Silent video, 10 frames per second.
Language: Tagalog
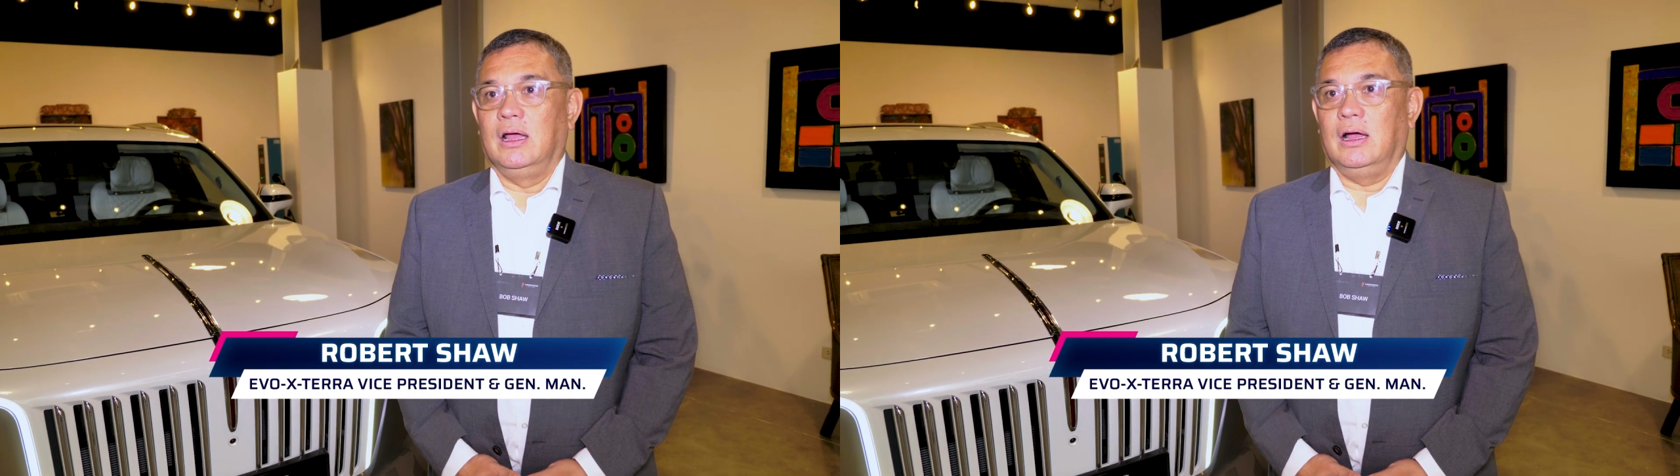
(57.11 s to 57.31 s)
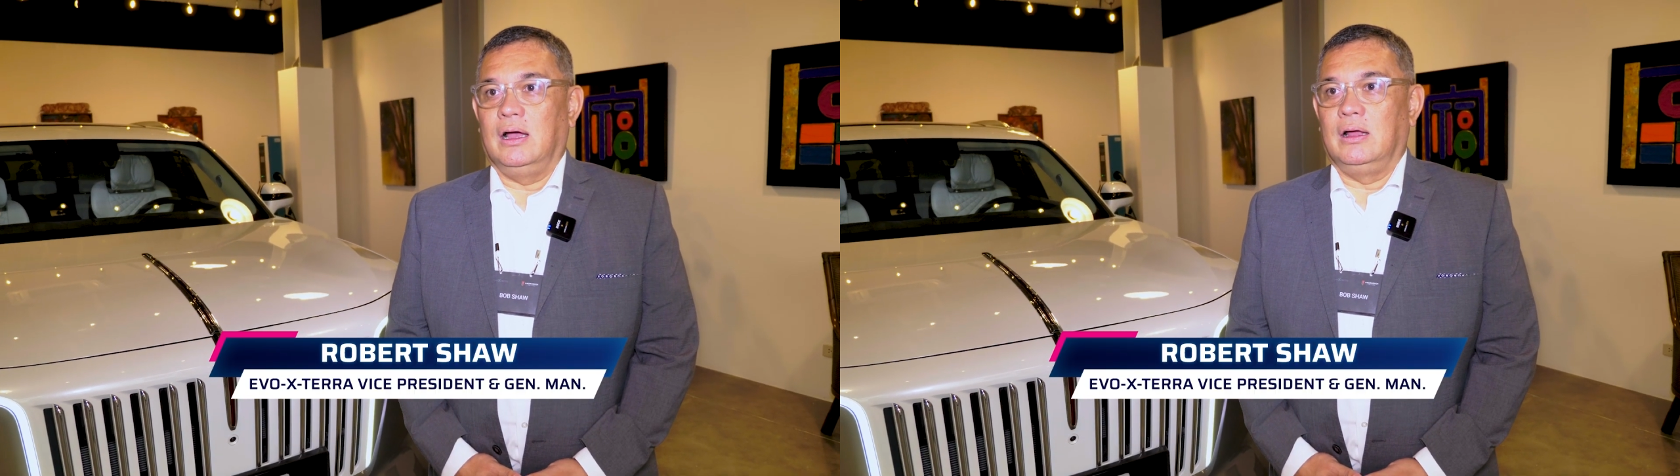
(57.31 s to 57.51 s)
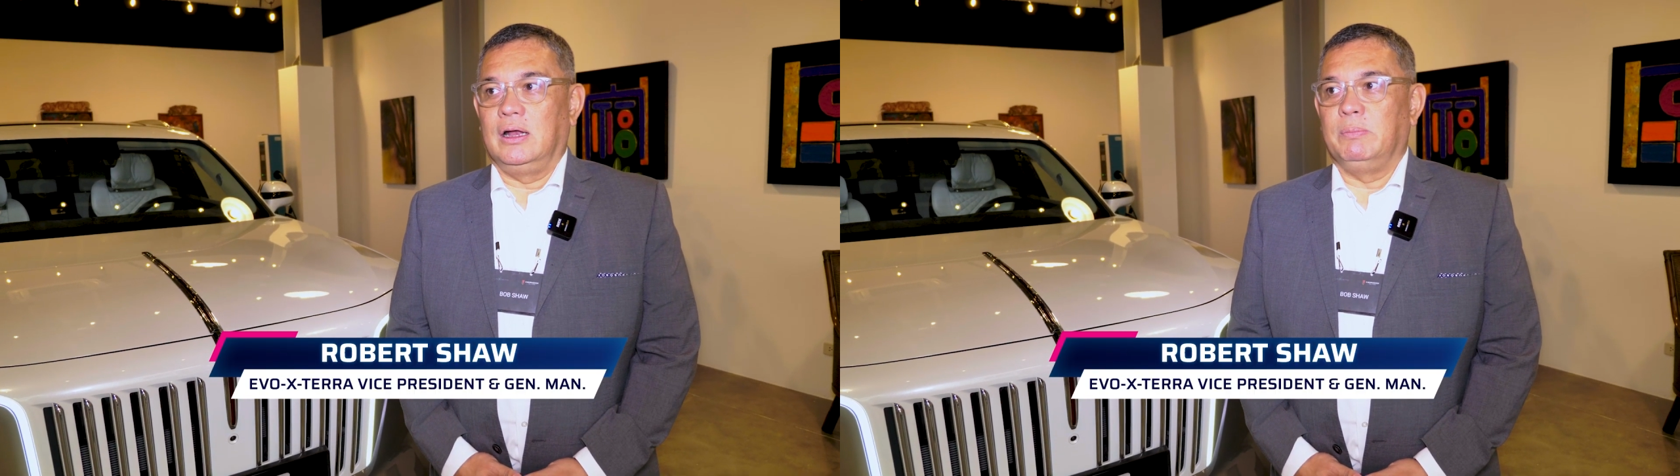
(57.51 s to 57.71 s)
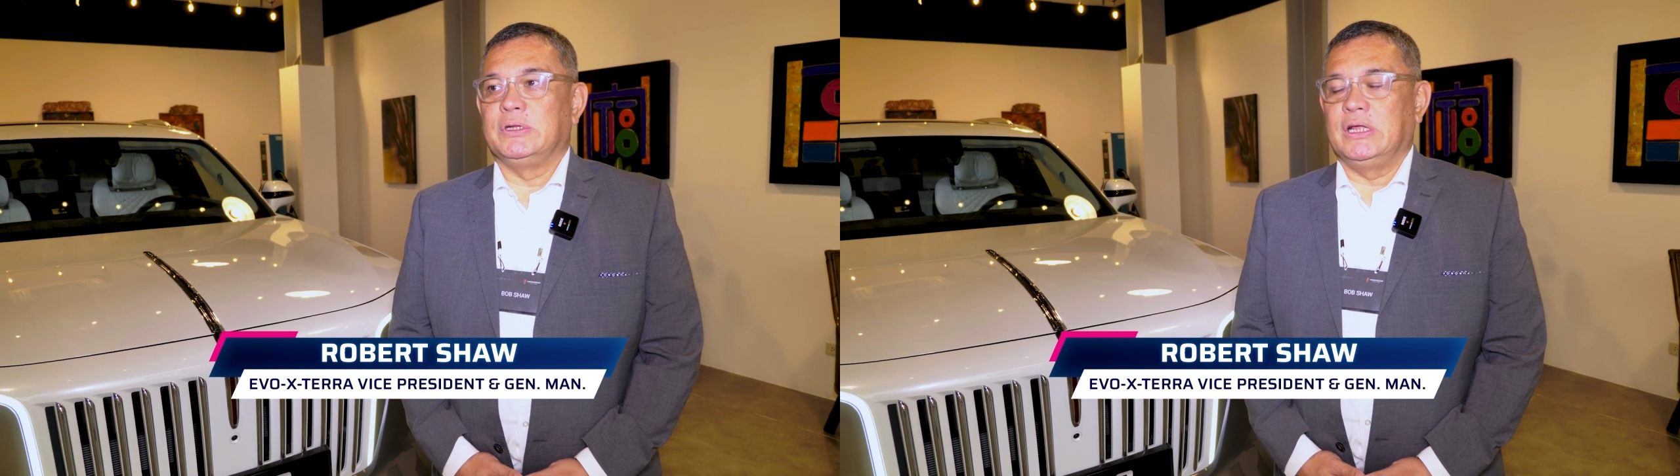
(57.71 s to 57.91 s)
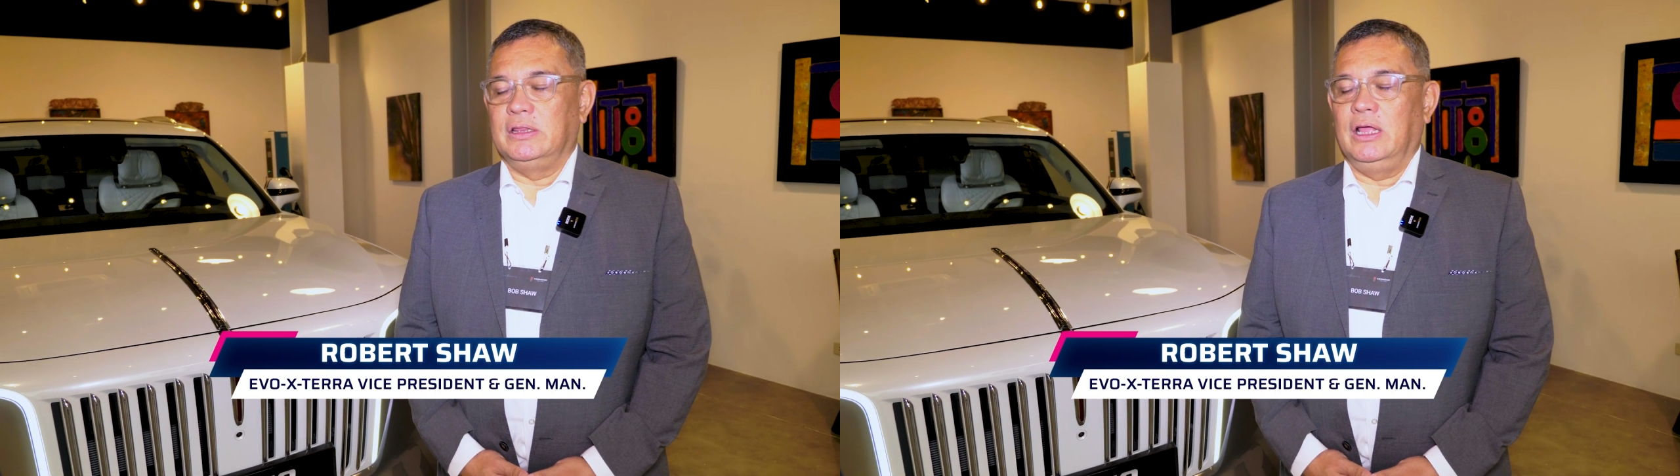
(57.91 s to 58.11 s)
uh,
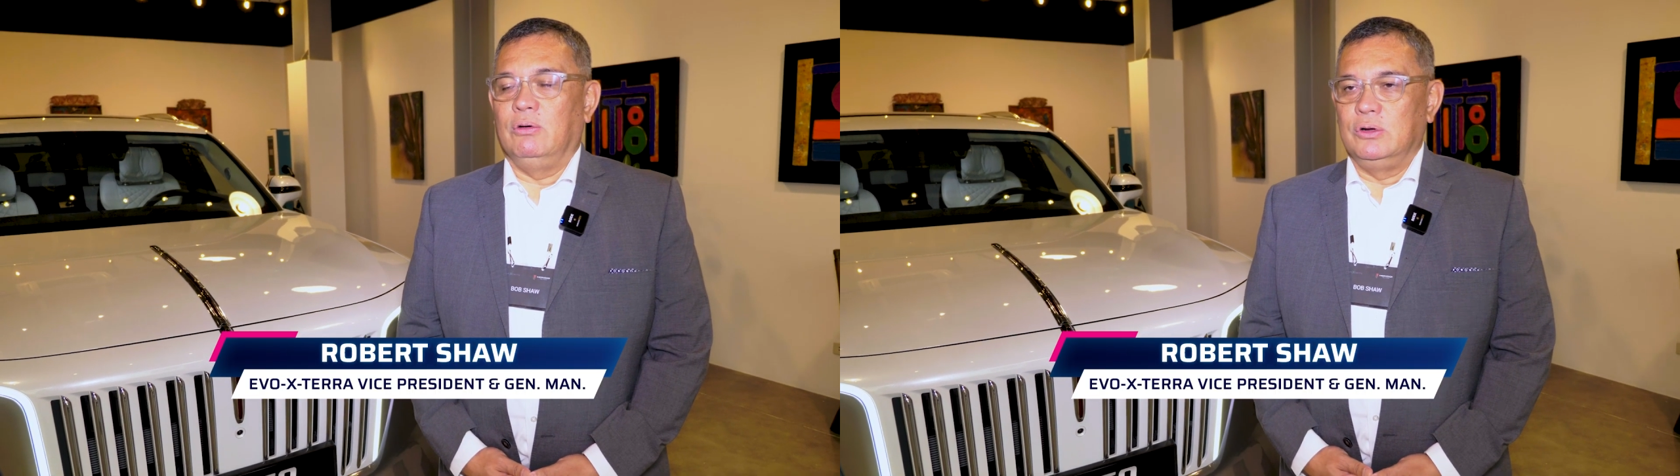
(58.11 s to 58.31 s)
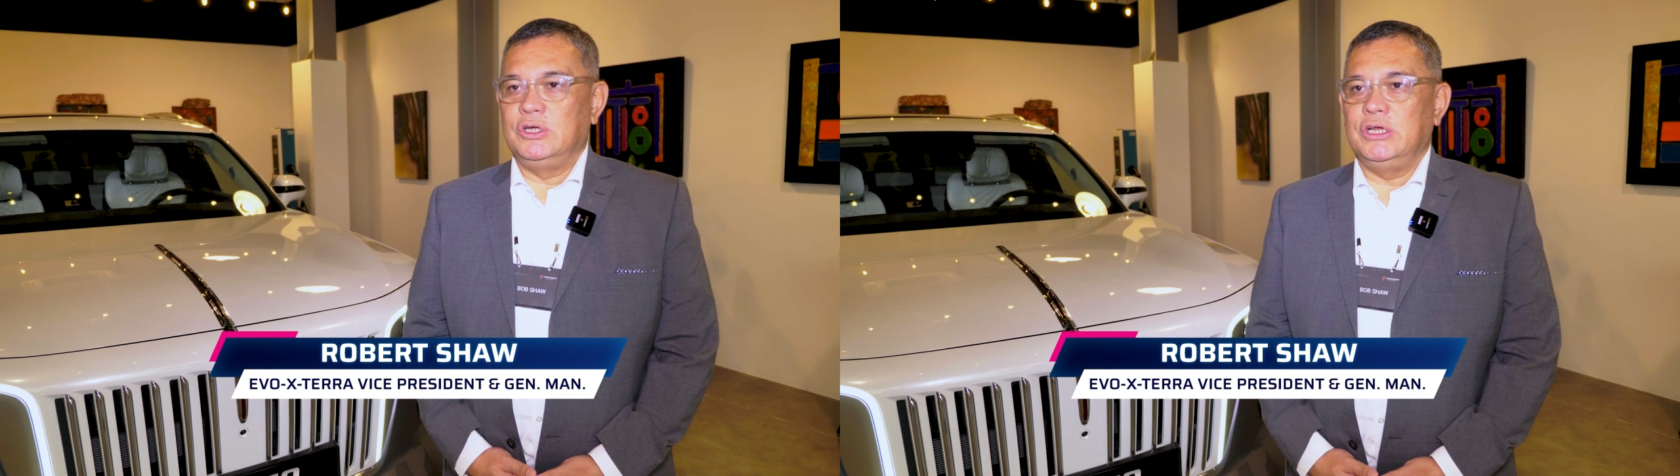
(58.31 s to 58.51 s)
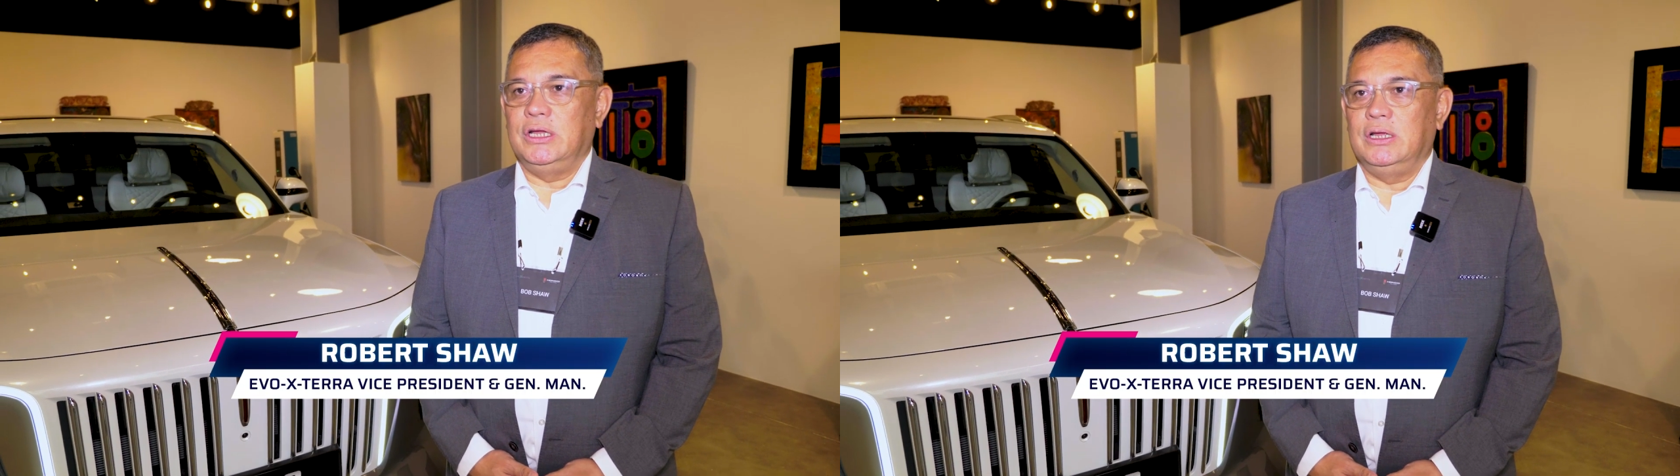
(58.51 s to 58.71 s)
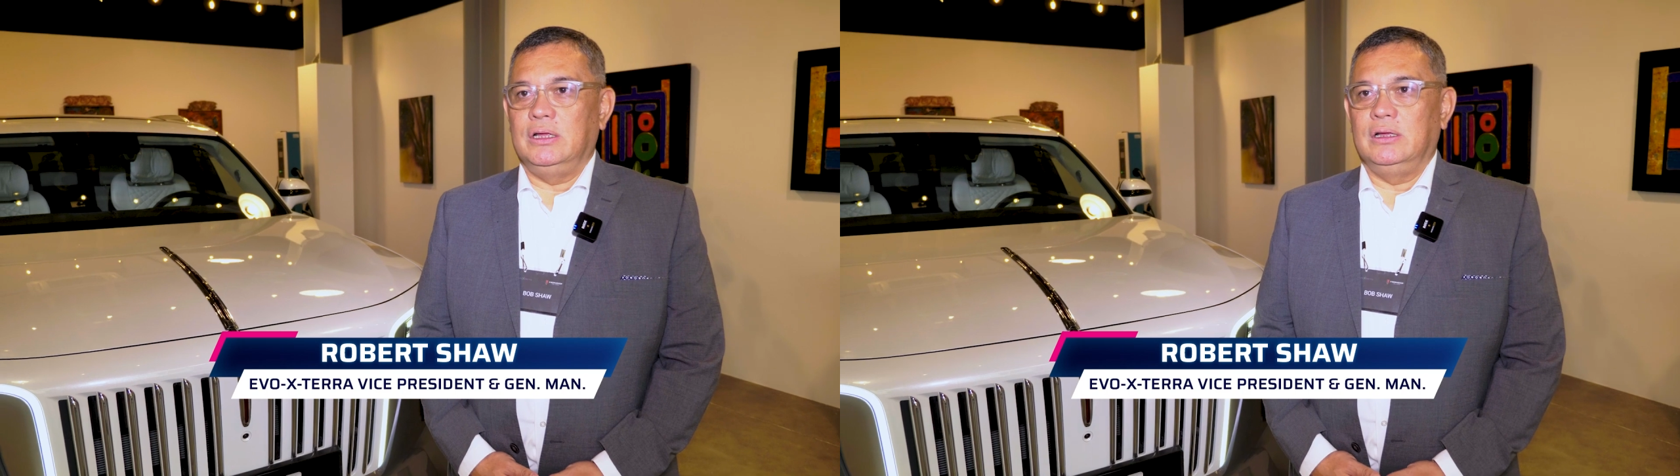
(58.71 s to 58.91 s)
representing Hongchi